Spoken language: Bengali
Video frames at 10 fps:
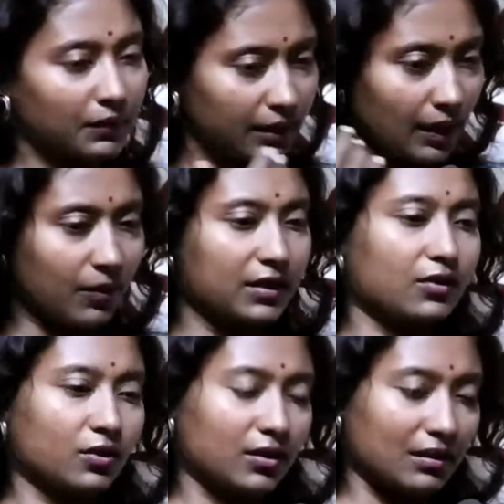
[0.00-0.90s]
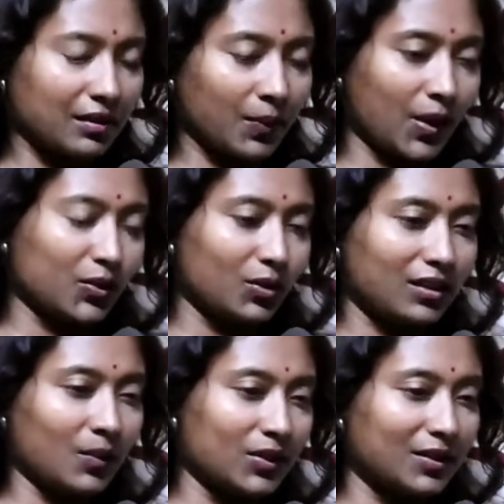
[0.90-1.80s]
এই আমাদের তোর আমরা তো ওই
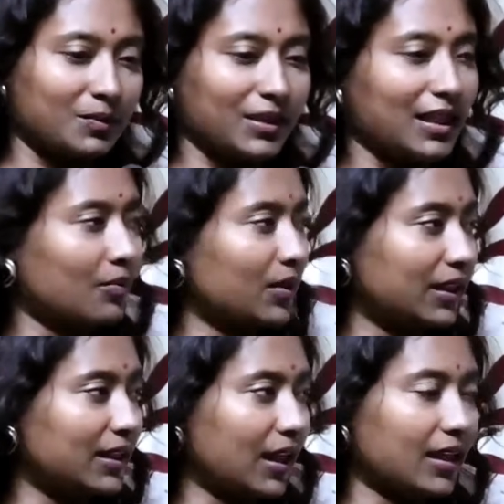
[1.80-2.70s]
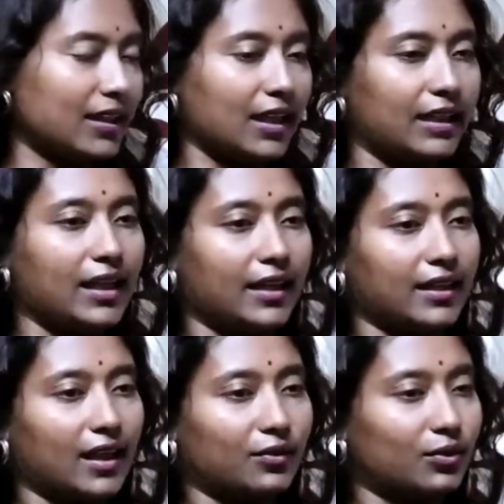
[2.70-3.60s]
আমাদের বিরলাম্বানির টাকা নেই
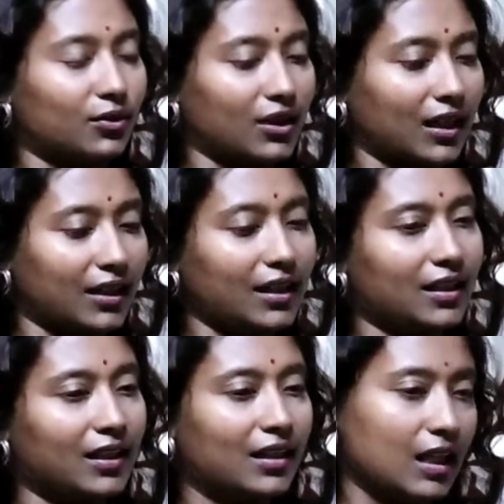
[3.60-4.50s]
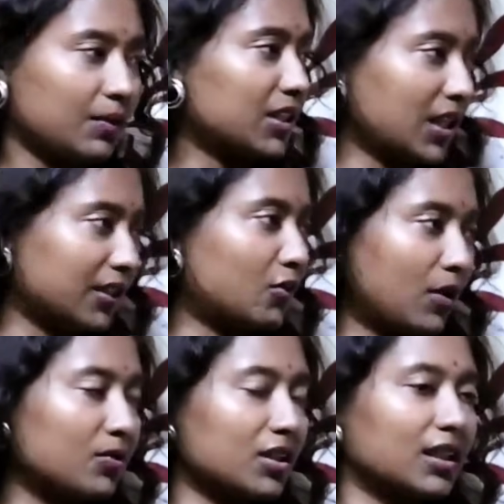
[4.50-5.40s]
কালীঘাটের কাকুর তো টাকা নেই আমাদের সাধারণ
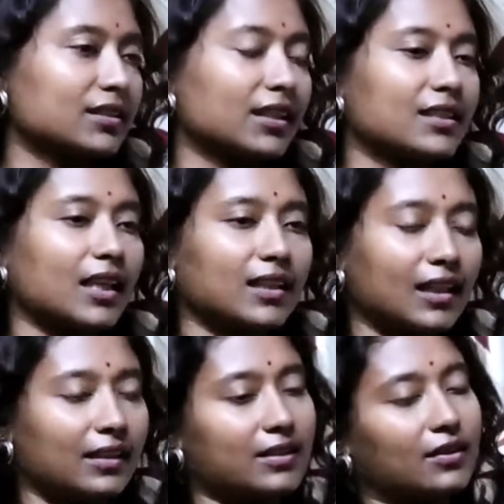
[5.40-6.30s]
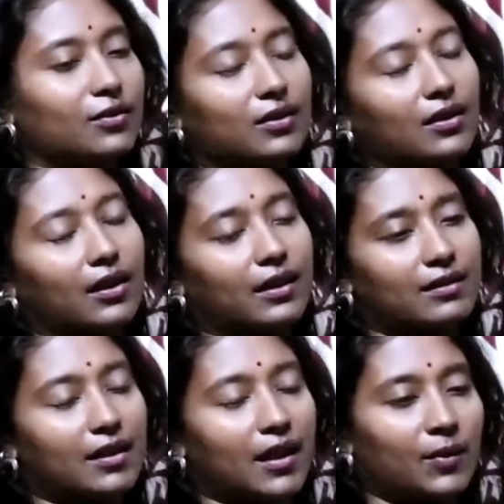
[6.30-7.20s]
মানুষের কাছ থেকে চাঁদা কালেকশন করতে হয়
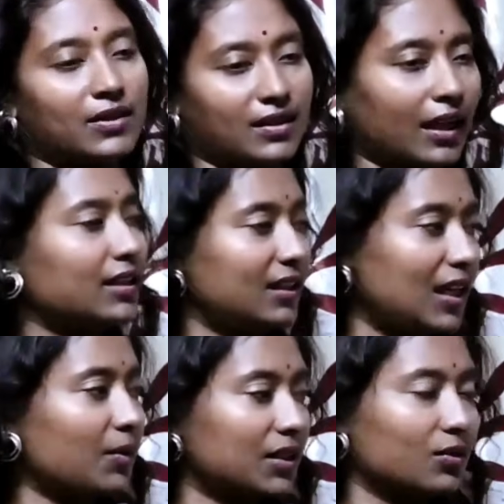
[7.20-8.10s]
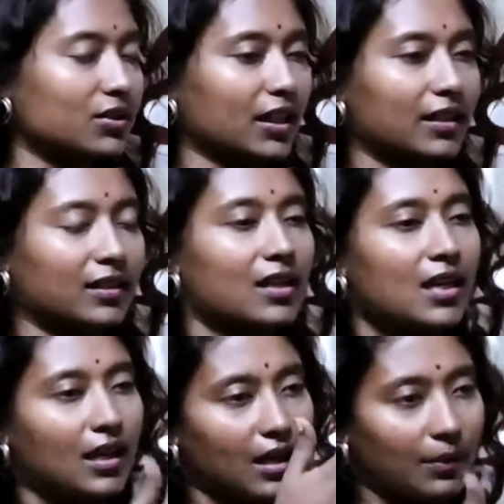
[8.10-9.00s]
আমরা তাই দিয়ে আমাদের রোজগারের
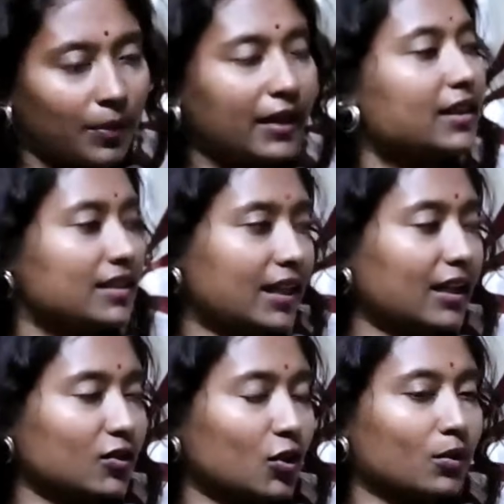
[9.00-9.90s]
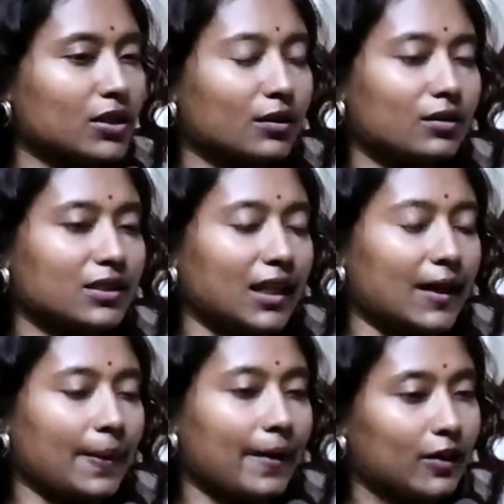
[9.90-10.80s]
পার্টির যে কাজকর্ম সেগুলো
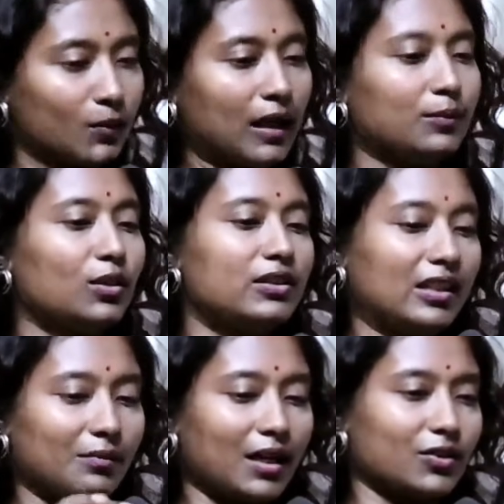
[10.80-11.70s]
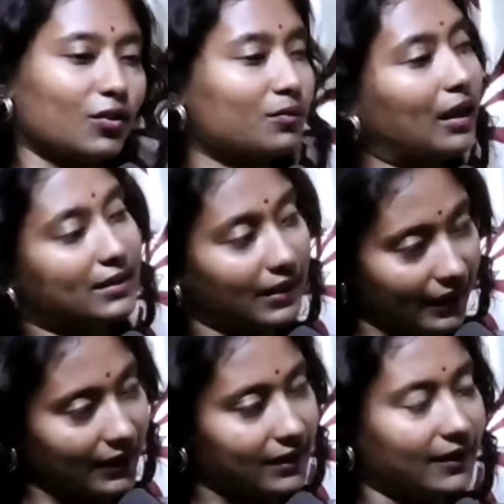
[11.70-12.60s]
চালাই তো মা বলছিলেন মা যখন বাজারে
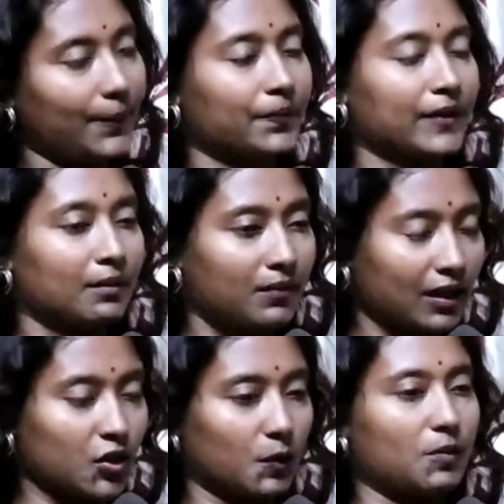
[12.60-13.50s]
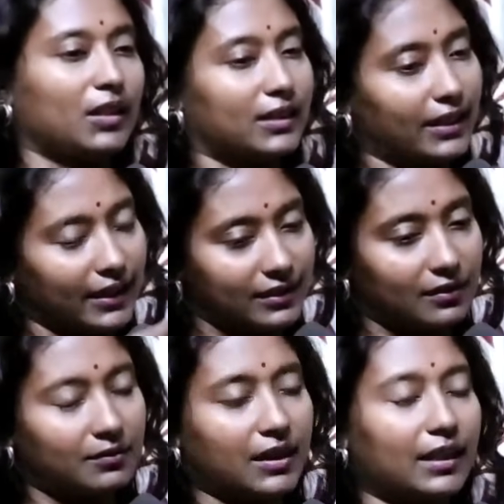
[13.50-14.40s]
গেছেন মারা সবাই বাজারে
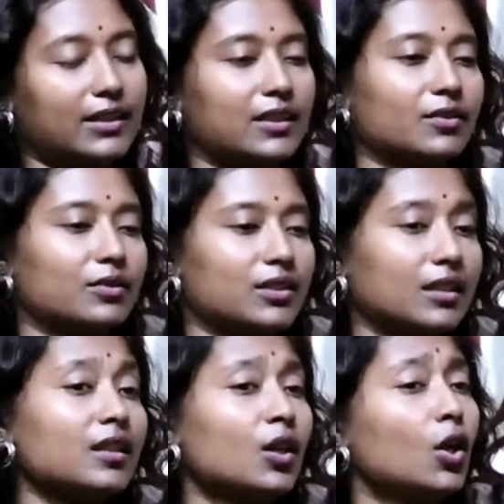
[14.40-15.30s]
গেছেন কালেকশন করছেন